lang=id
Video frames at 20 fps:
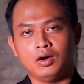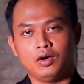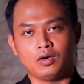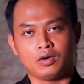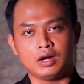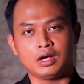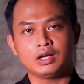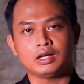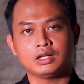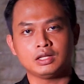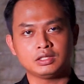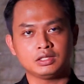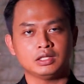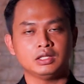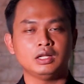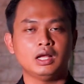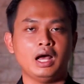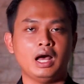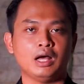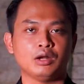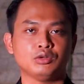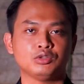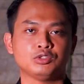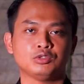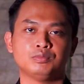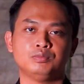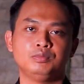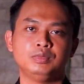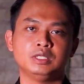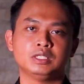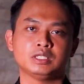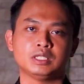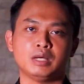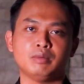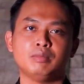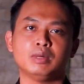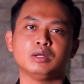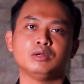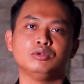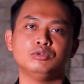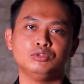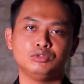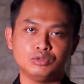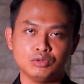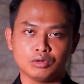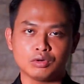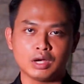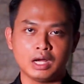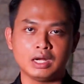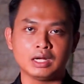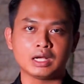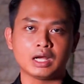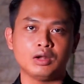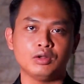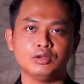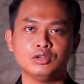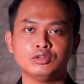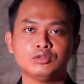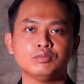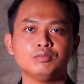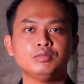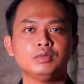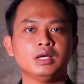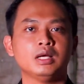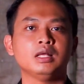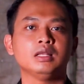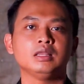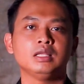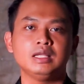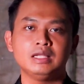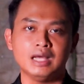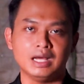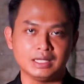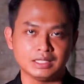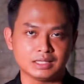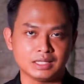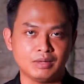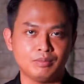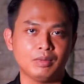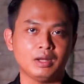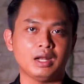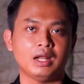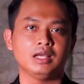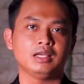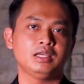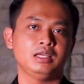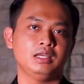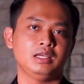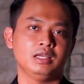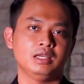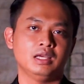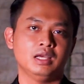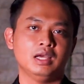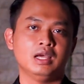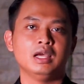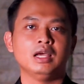orang Kristen harus bisa menunjukkan kalau hidupnya tidak sama lagi.